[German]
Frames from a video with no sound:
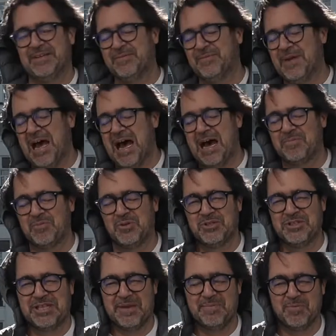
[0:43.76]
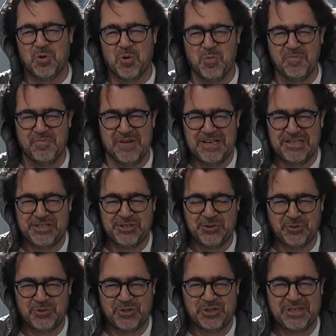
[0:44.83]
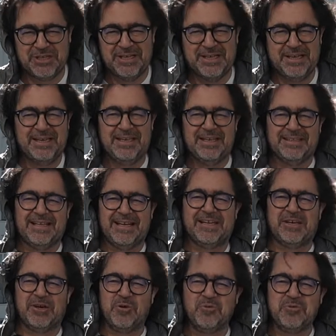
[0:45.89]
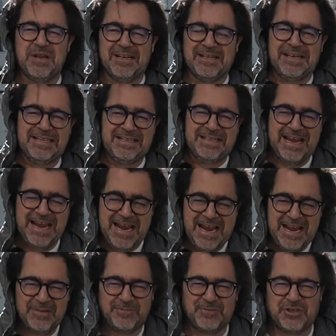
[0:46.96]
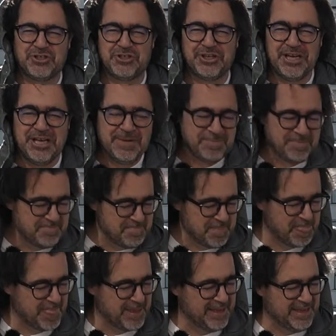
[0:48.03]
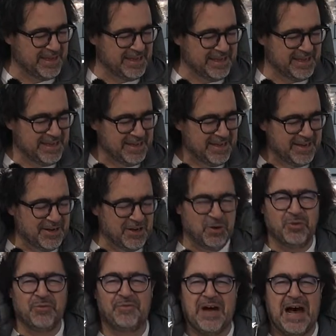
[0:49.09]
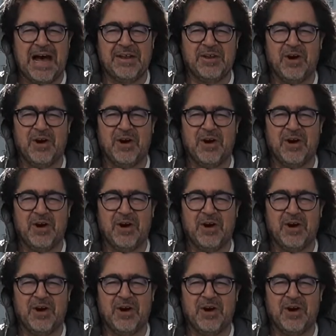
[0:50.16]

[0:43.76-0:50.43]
Wir haben uns dem Umweltschutz der grünen Idee verschrieben und fahren